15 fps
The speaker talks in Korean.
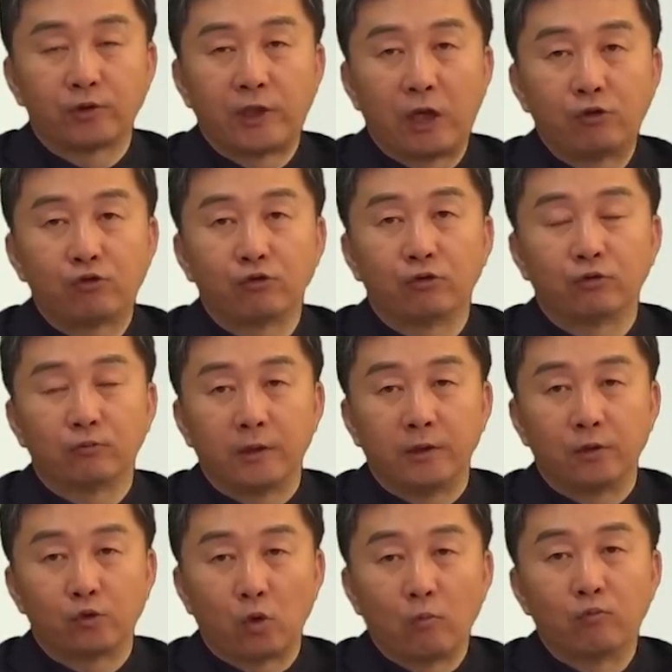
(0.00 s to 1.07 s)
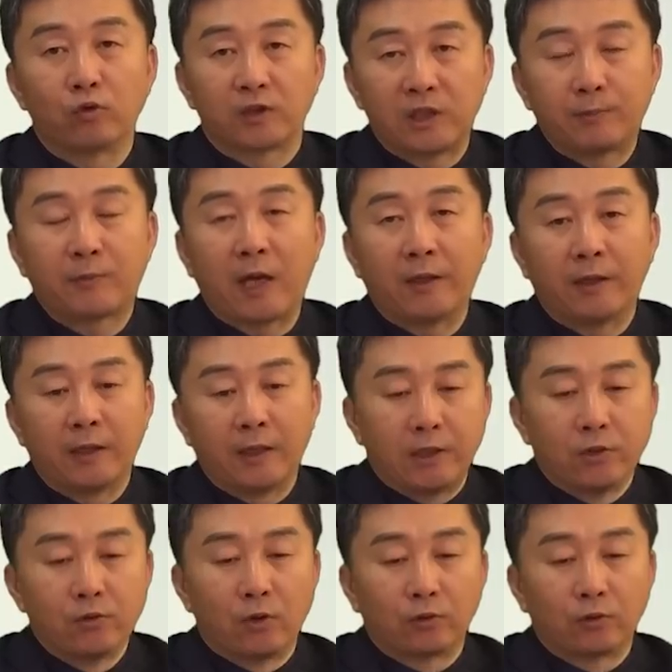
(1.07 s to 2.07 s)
제주 이런 종북 집단 이런